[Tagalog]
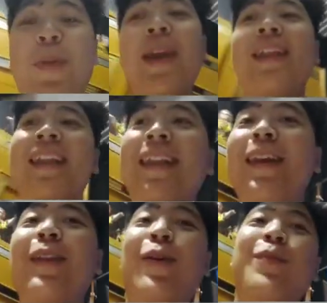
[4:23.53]
pa yun
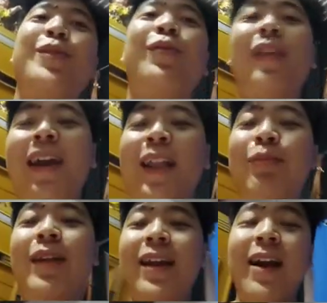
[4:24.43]
natitiklop. So naghanap
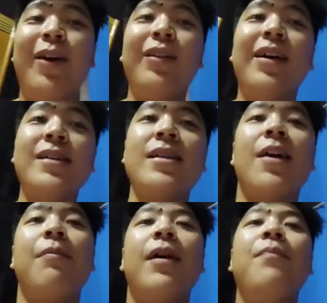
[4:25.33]
talaga ako ng
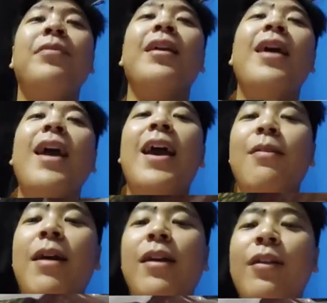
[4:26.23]
kasama. And
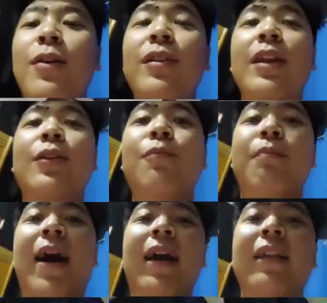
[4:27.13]
meron ako ditong
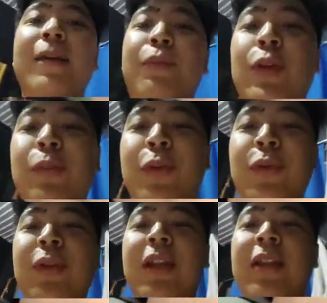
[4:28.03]
bag na punong-puno
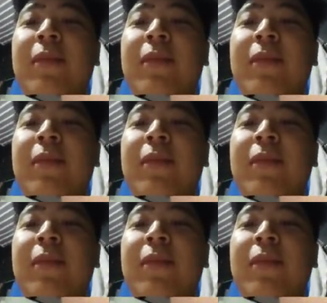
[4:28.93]
din ng